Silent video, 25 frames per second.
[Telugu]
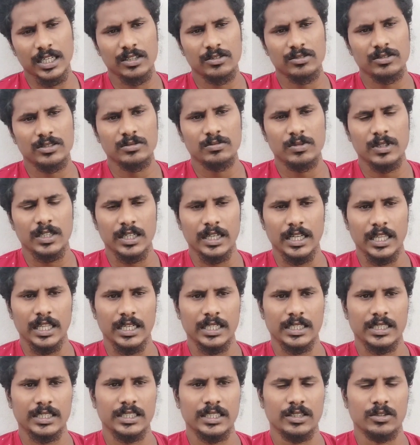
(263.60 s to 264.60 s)
దగ్గర నుంచి మనం
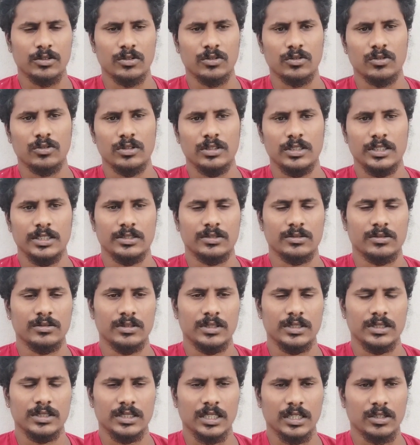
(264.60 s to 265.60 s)
డైరెక్ట్ కొనుగోలు
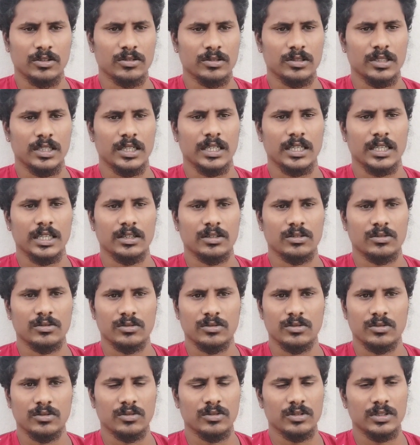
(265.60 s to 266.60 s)
చేసుకొని తక్కువ ధరకే
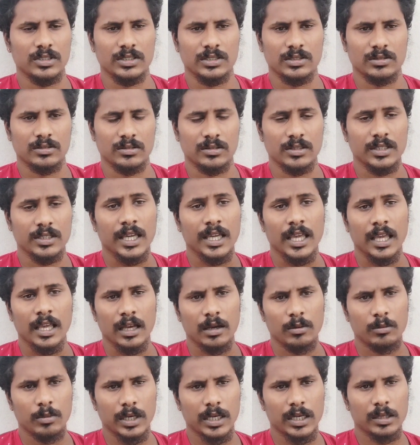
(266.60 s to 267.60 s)
కొనుగోలు చేసుకొని
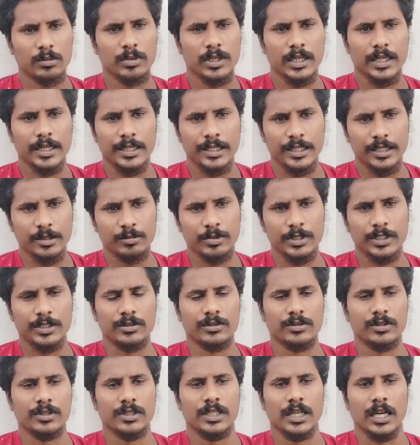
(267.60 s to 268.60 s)
మనమే
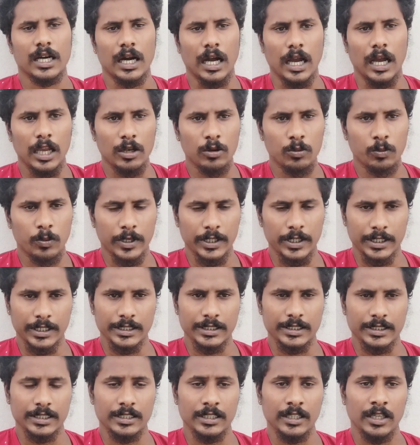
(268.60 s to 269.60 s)
ఎండబెట్టుకొని ఆయిల్
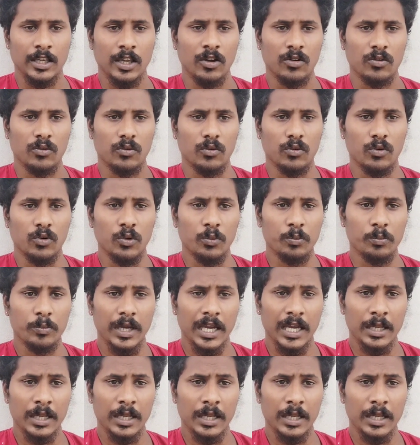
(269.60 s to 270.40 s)
పట్టేసి ఓన్